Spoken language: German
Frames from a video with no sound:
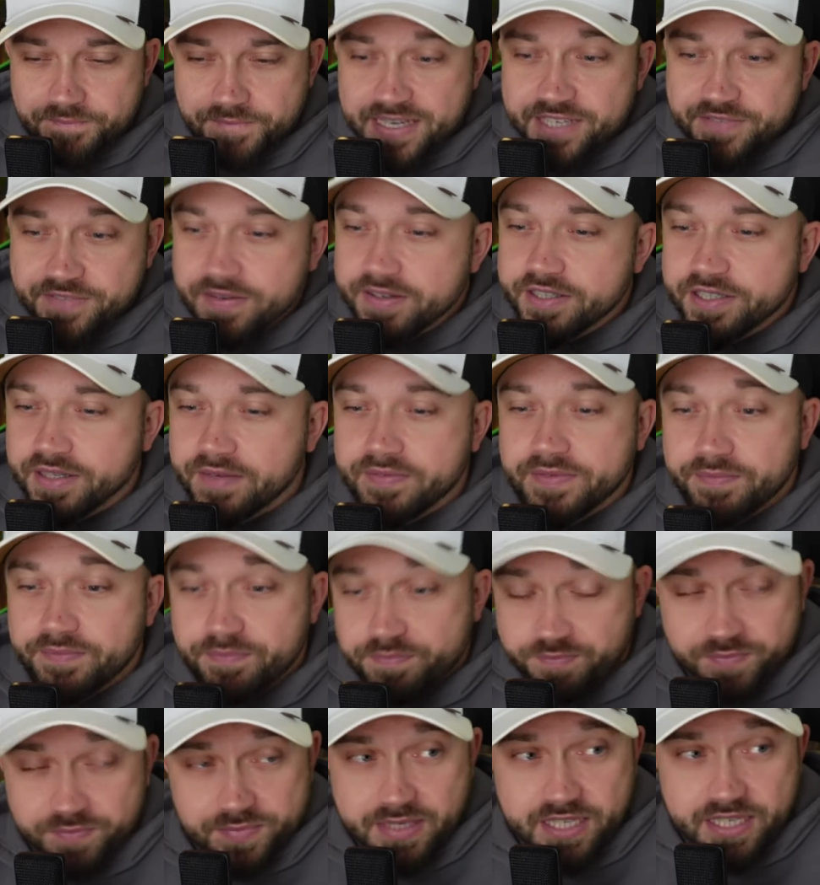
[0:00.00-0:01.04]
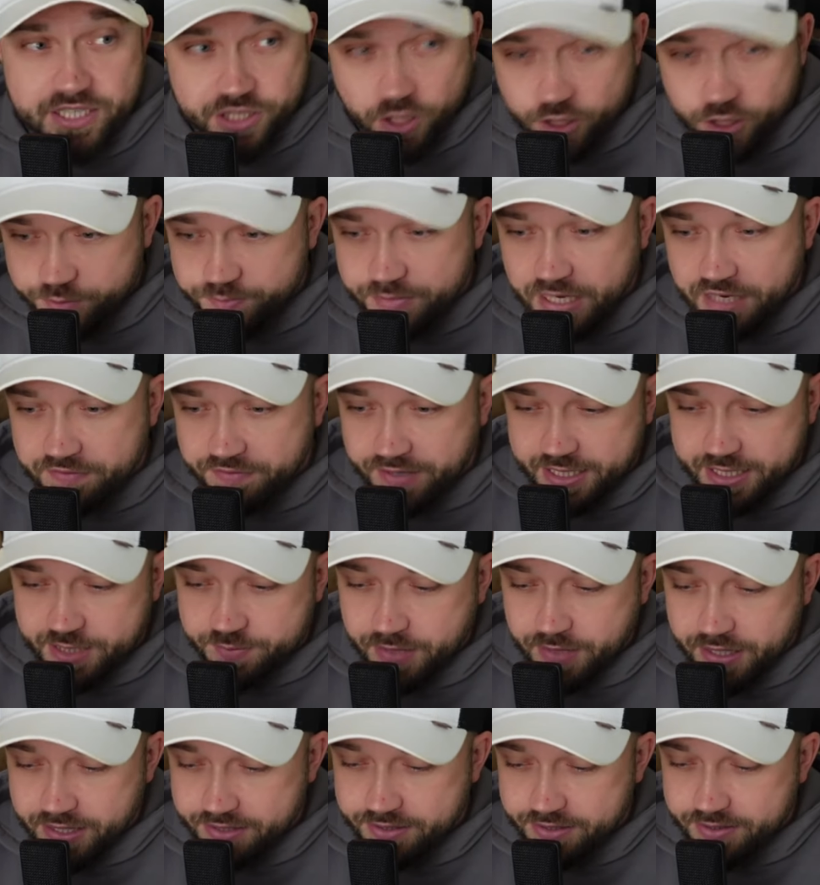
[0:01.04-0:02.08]
Ich will, ich schaue es mir einfach jetzt
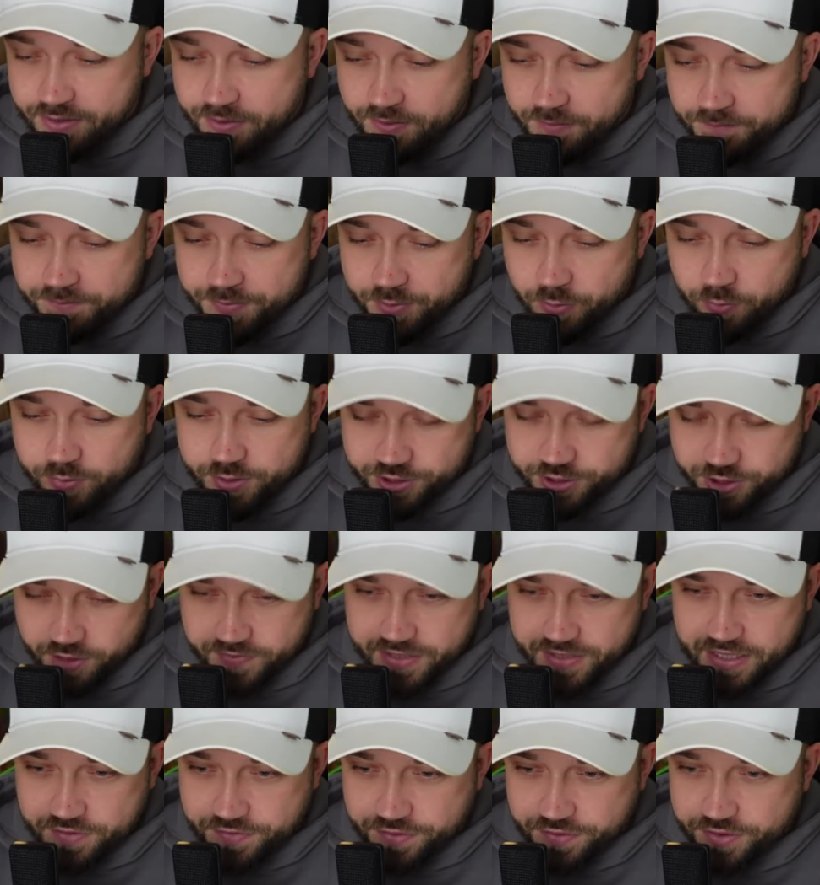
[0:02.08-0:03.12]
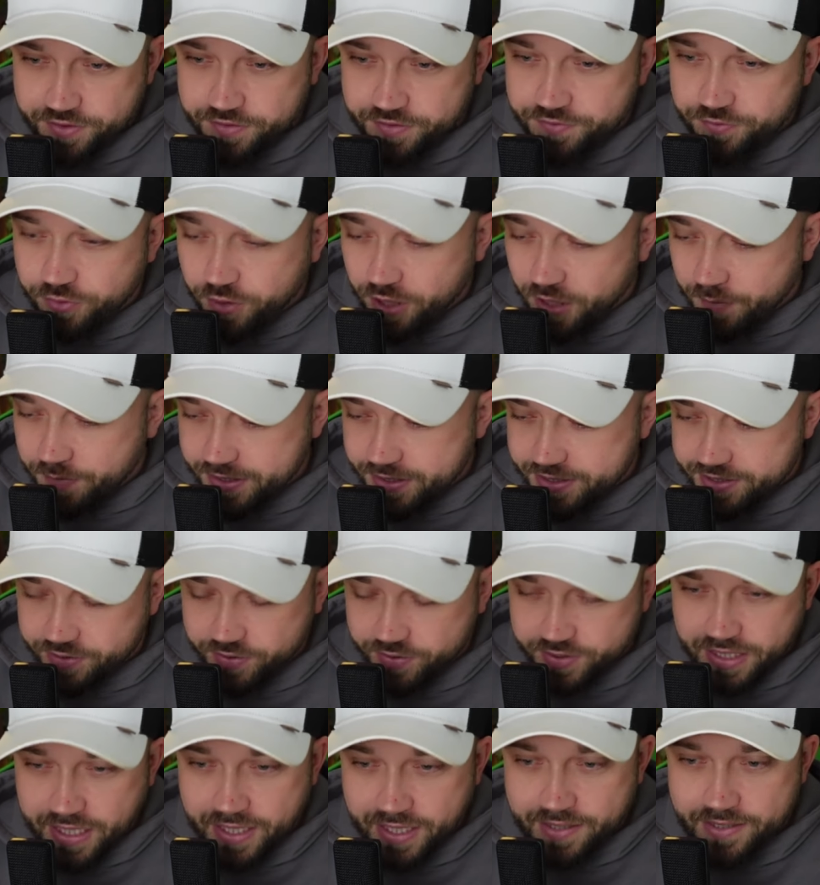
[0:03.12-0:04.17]
mal an, ohne schon wieder von vorab jetzt
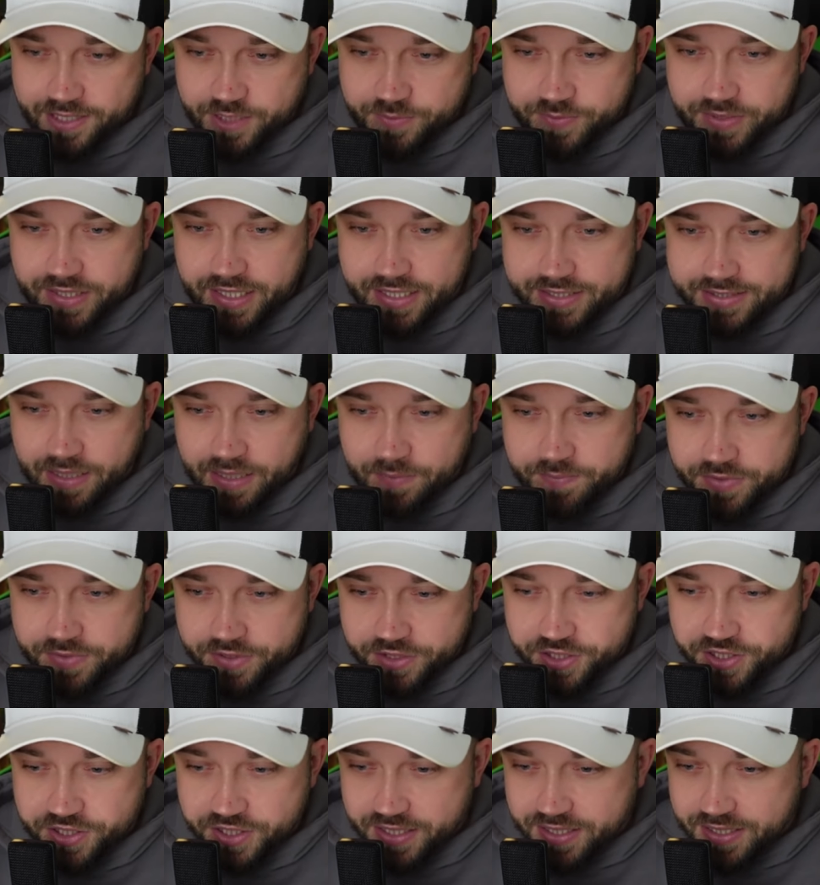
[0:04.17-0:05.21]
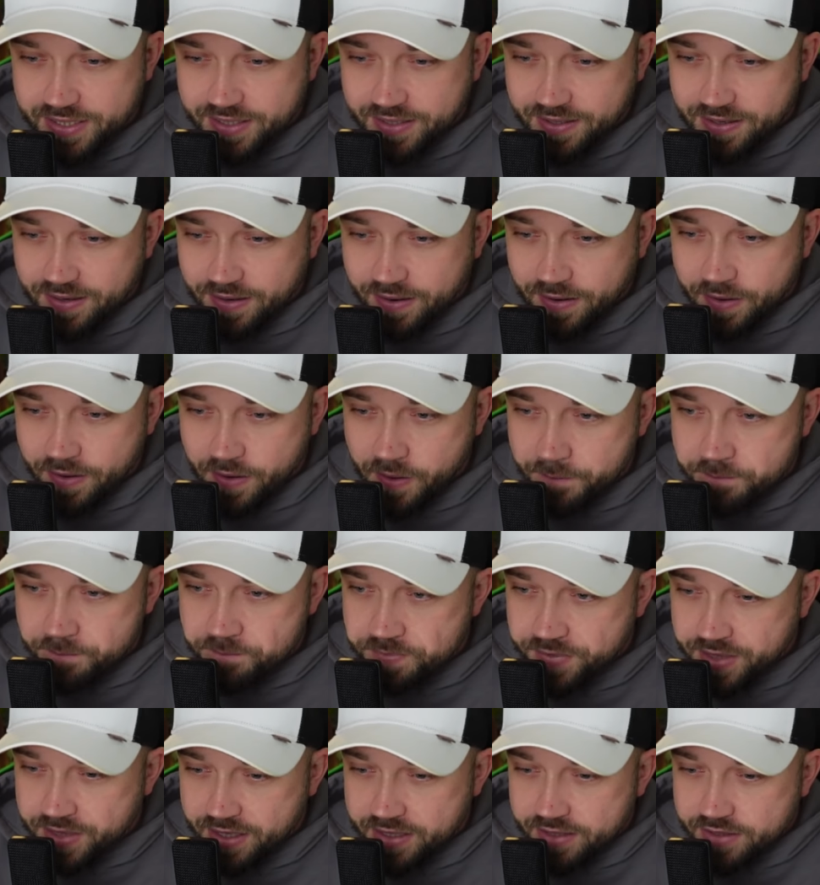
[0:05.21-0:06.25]
zu sagen, ich bin da skeptisch.
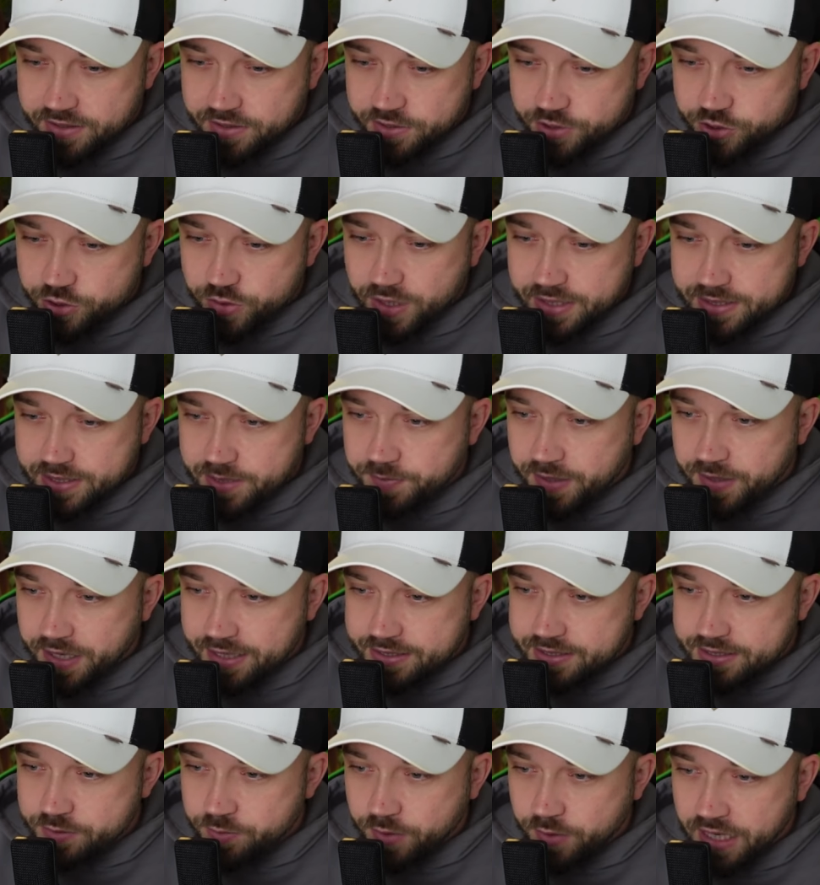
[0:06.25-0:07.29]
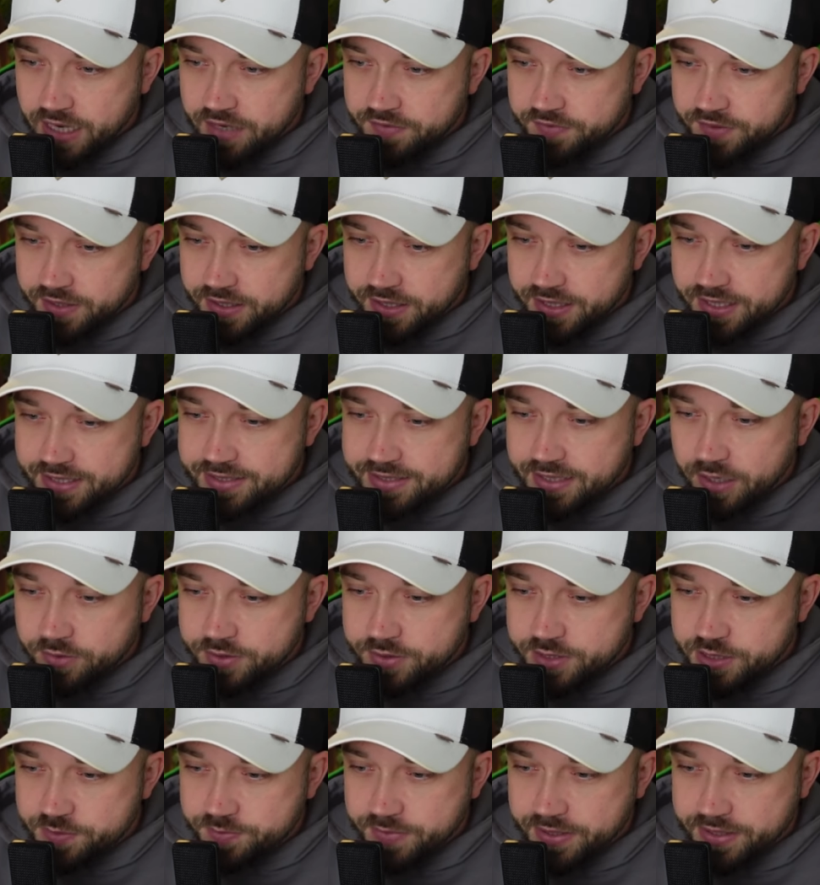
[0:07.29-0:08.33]
Ähm, Jurassic Park Survival
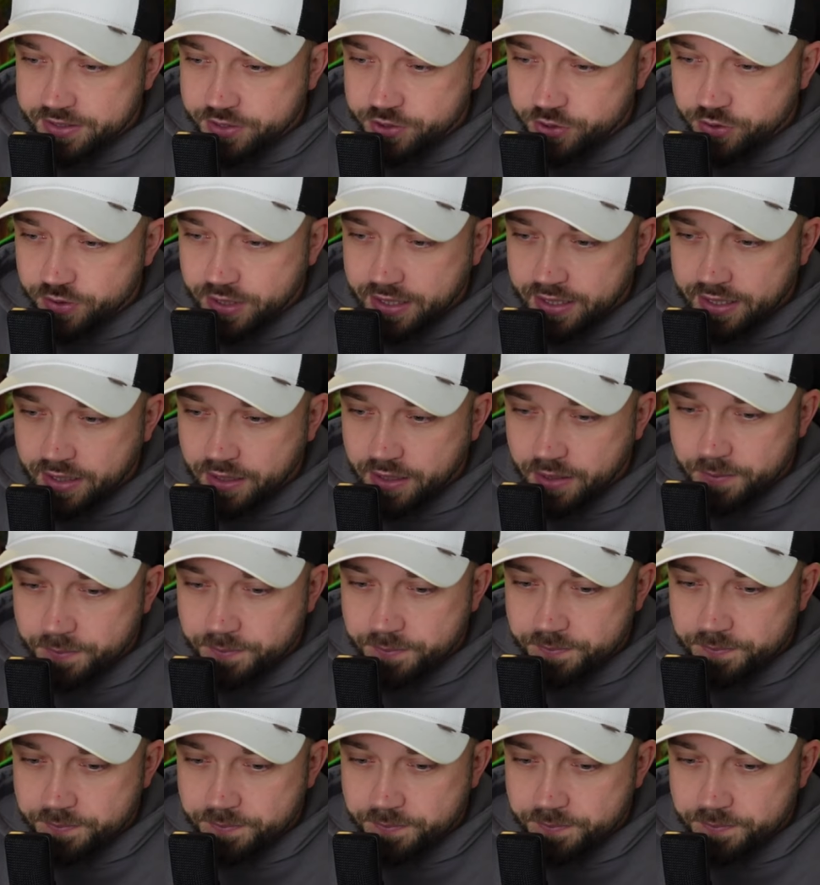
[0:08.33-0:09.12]
Announcement Trailer.